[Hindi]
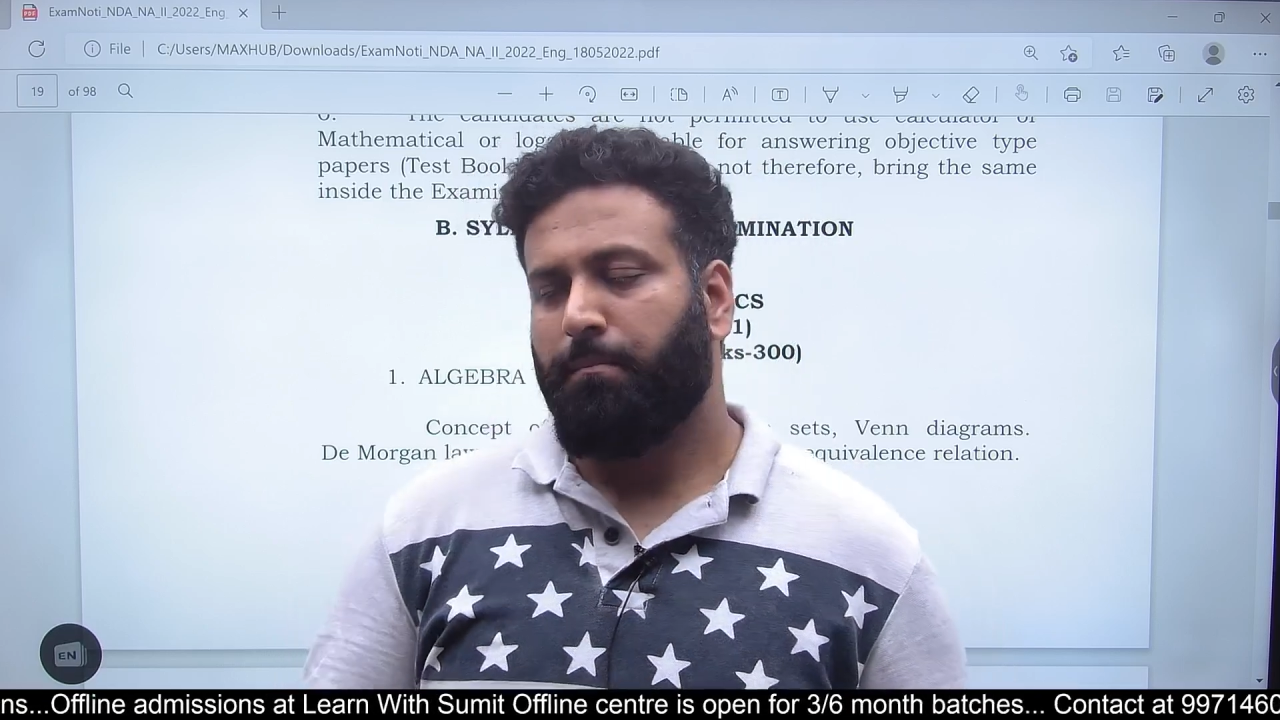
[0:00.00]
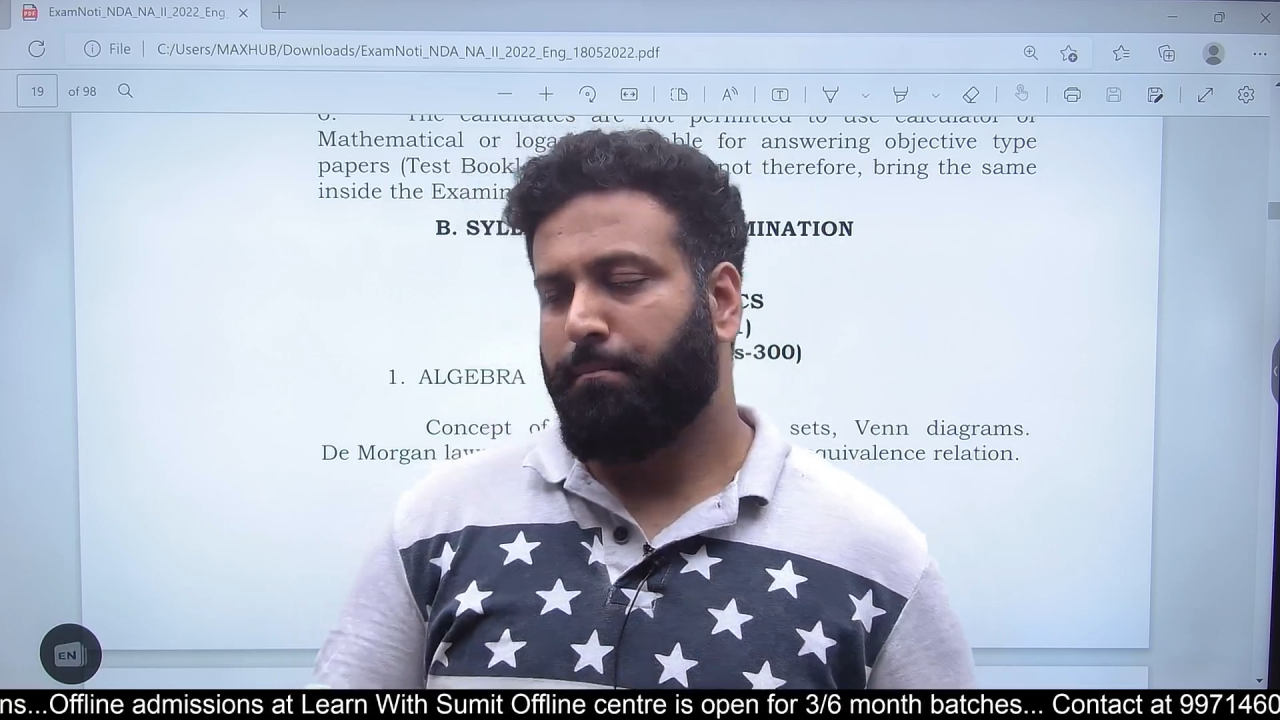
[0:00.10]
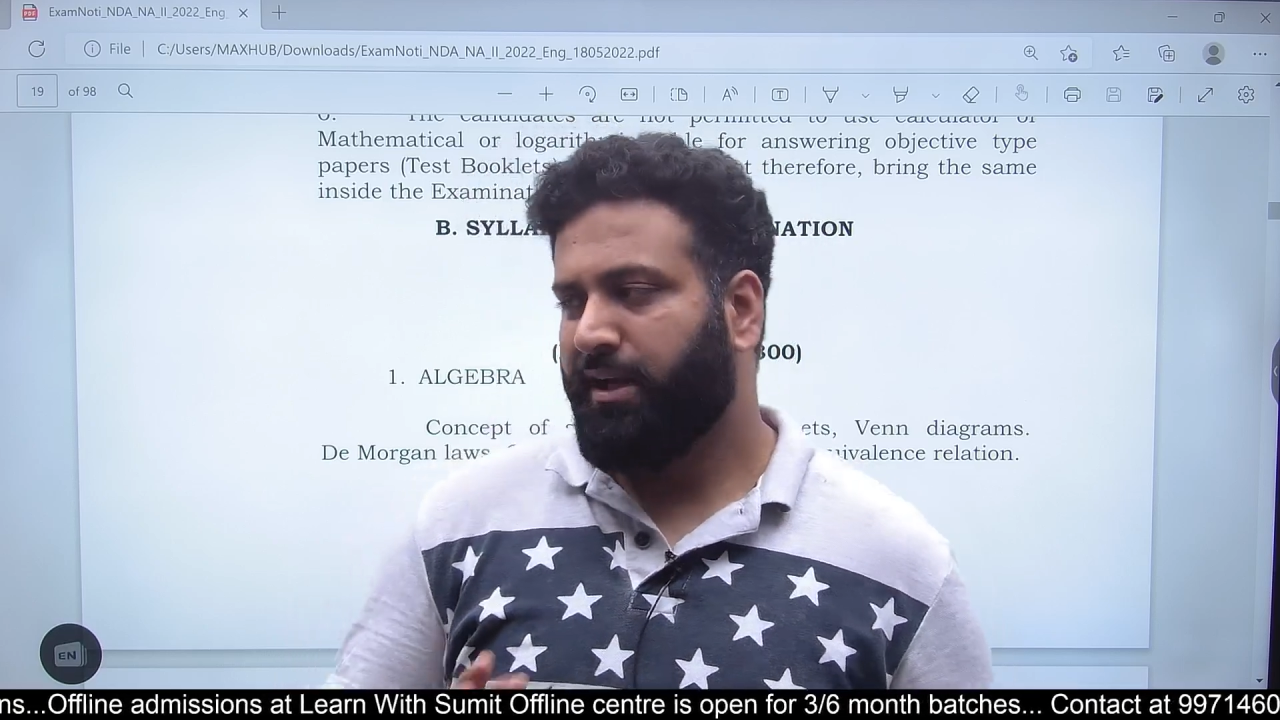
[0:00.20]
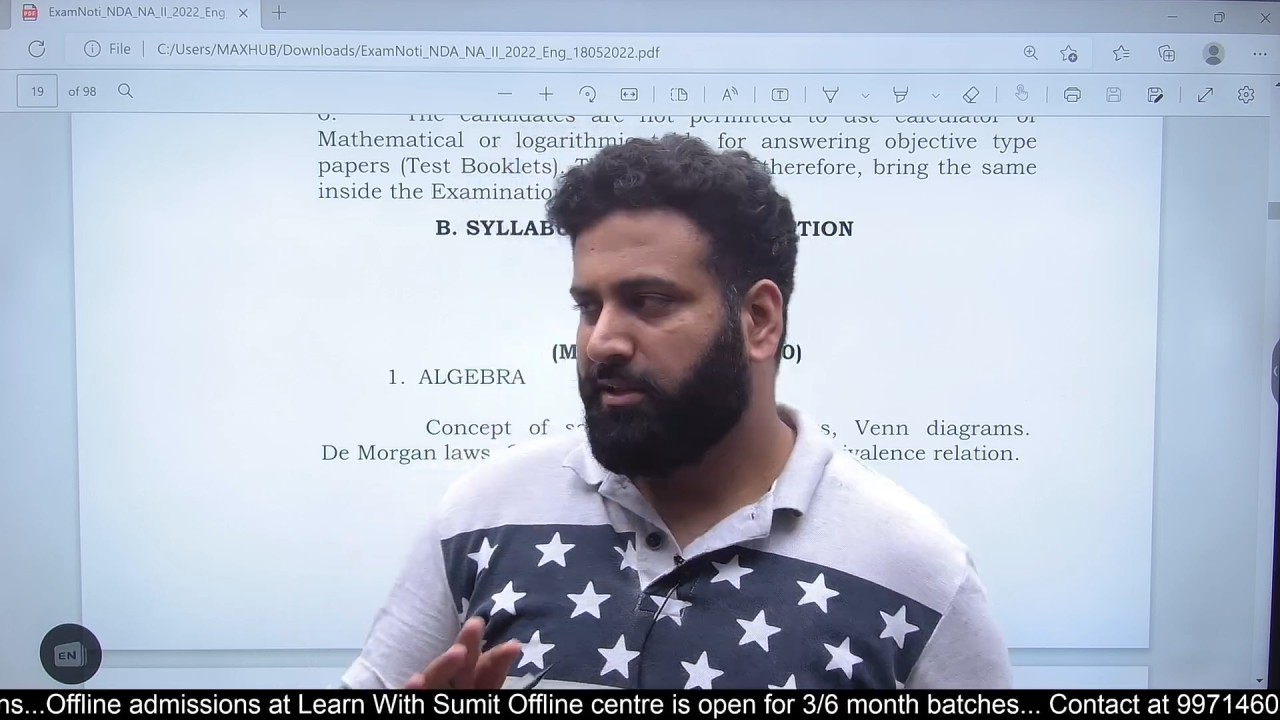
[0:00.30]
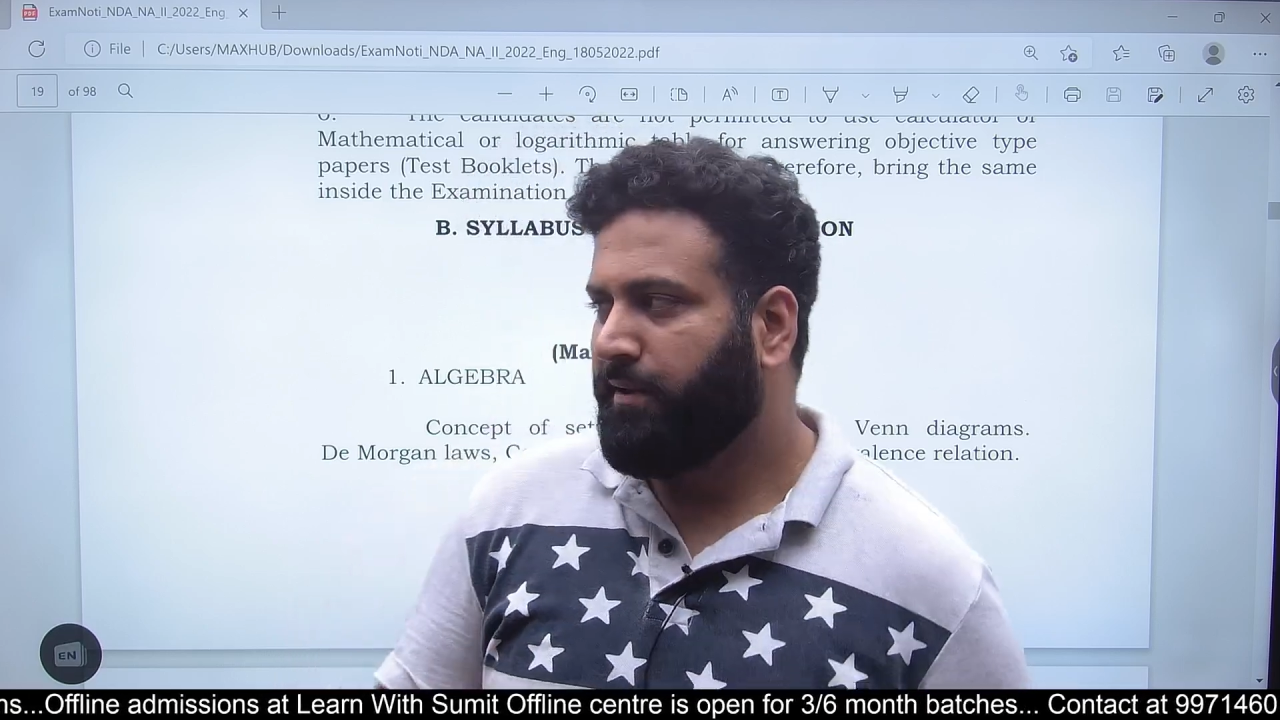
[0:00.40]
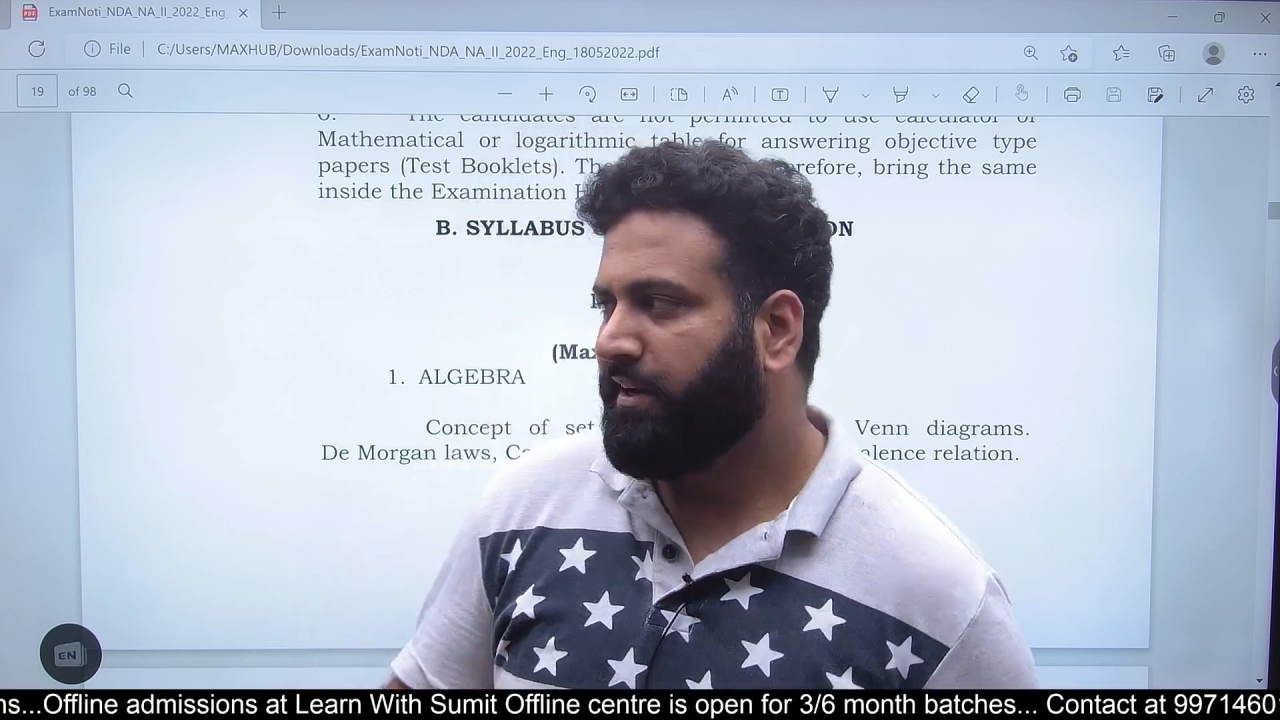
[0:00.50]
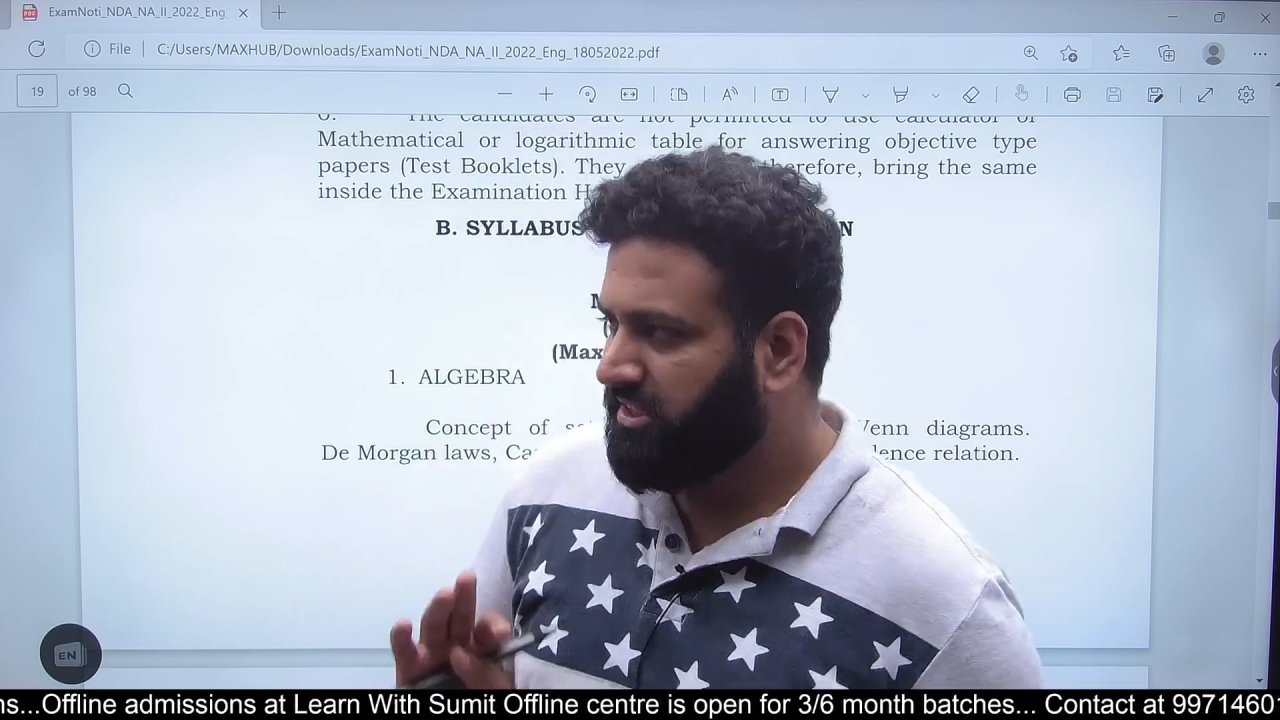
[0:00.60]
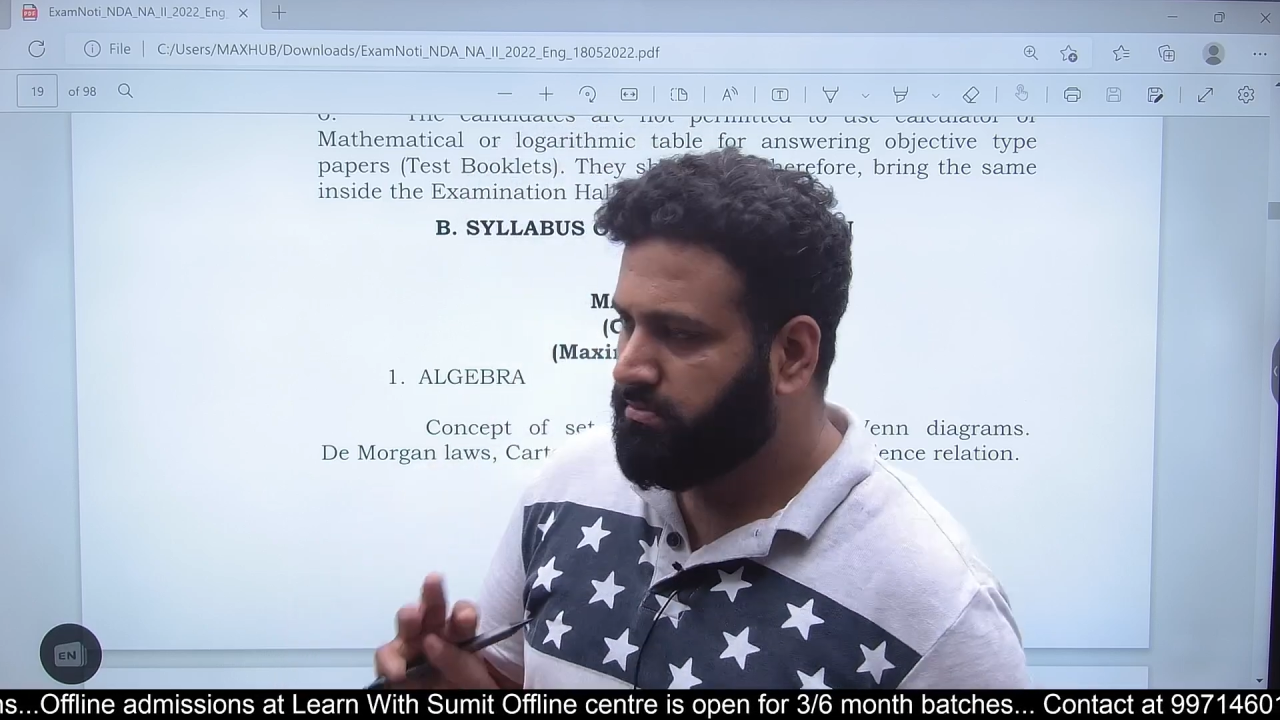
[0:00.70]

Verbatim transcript: मैथमेटिक्स में